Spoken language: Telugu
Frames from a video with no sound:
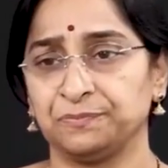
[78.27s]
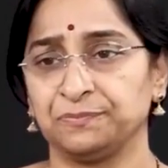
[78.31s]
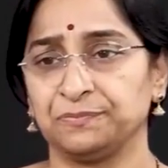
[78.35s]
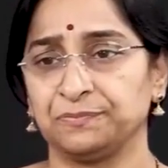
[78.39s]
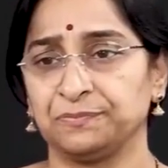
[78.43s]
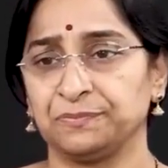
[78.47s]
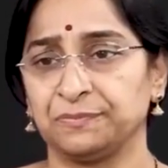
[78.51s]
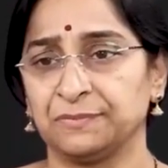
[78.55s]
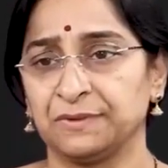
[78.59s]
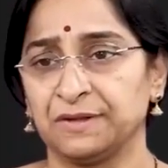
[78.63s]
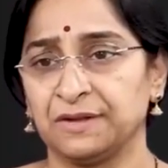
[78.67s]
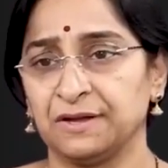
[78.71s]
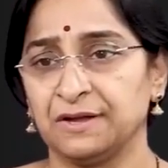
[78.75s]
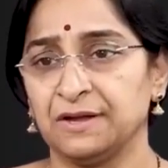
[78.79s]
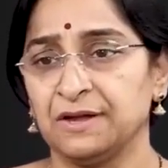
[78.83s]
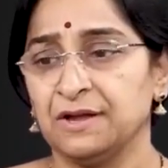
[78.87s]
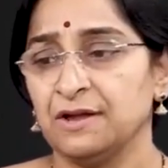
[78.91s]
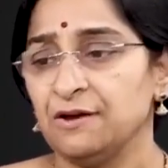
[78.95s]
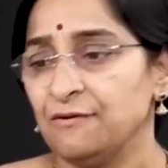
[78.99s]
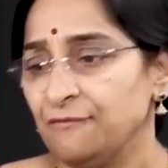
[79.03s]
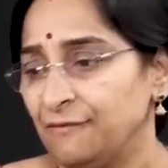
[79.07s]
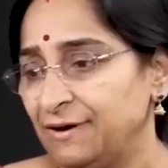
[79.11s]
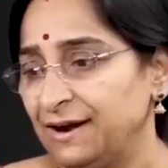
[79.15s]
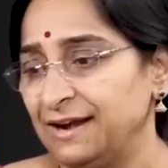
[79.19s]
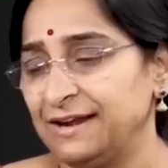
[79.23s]
బహుశా
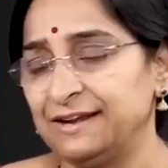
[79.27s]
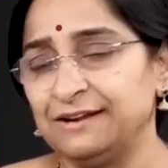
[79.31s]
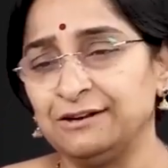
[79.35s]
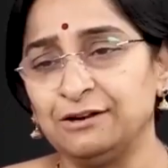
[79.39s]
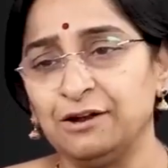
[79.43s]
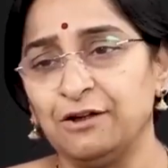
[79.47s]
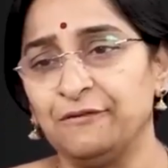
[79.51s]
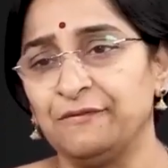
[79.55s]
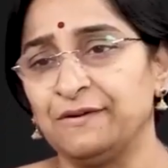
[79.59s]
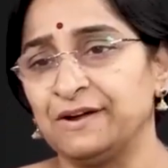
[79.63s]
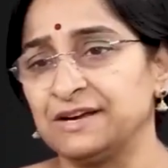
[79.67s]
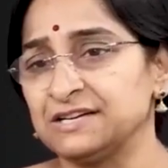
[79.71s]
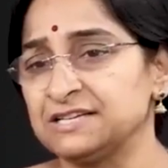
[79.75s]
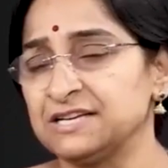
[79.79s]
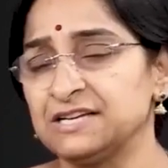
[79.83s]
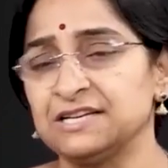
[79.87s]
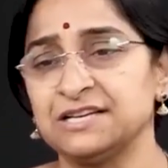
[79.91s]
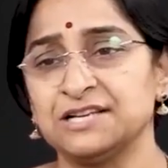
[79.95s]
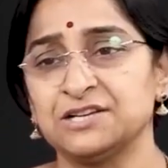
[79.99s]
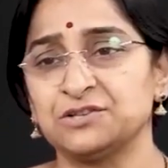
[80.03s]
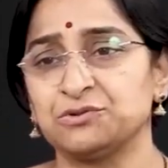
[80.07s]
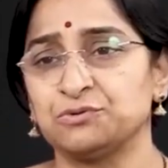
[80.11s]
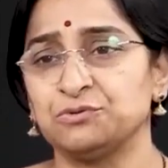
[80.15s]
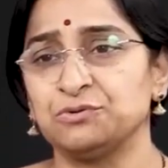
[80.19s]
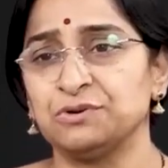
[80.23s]
వాళ్ళ ఇంట్లో
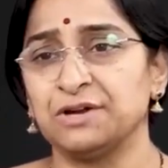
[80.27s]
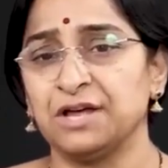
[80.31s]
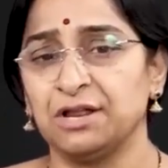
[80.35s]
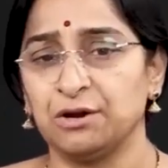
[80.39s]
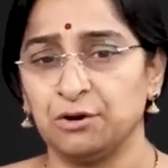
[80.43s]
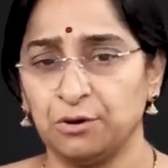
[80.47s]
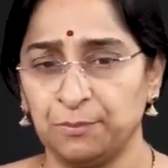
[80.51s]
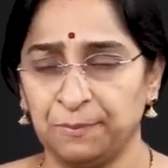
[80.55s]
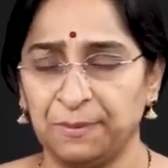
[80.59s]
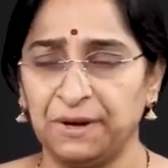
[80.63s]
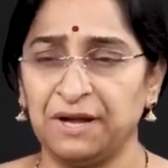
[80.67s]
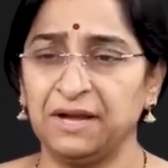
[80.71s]
ఫంక్షన్ చేసుకుంటున్నారు